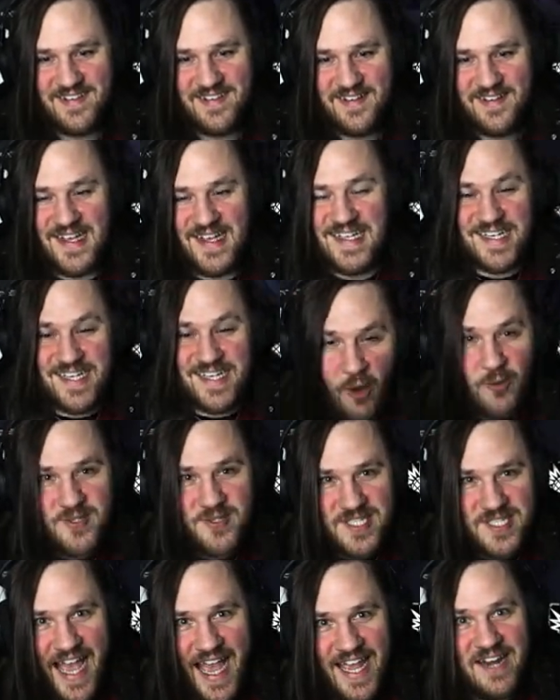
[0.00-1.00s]
Ich genau
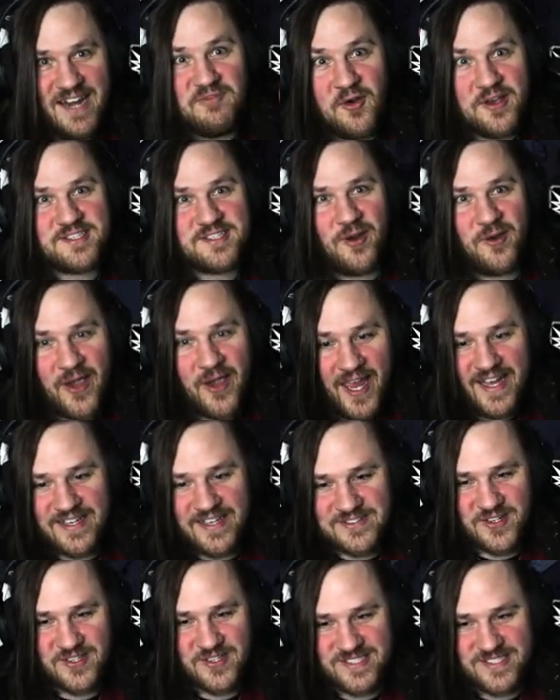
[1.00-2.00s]
dahin, wo ich auch
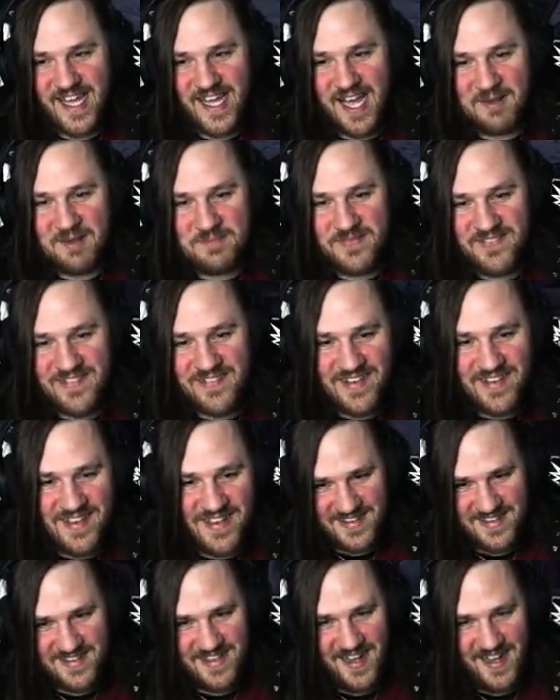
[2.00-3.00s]
hingeschossen habe.
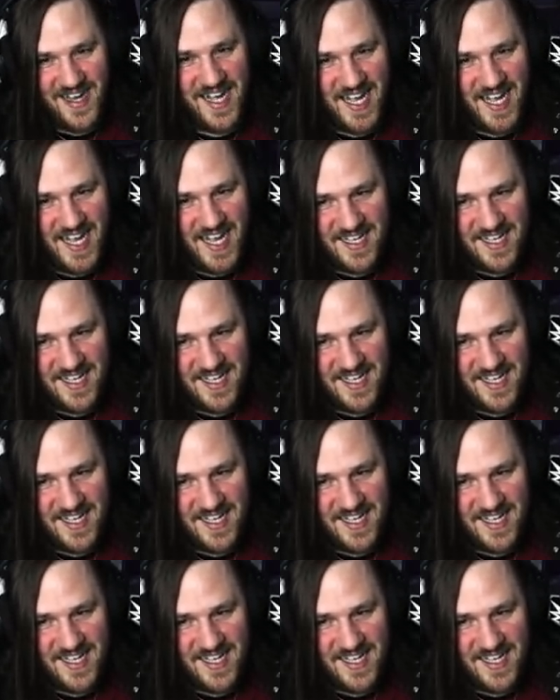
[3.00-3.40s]
Ah.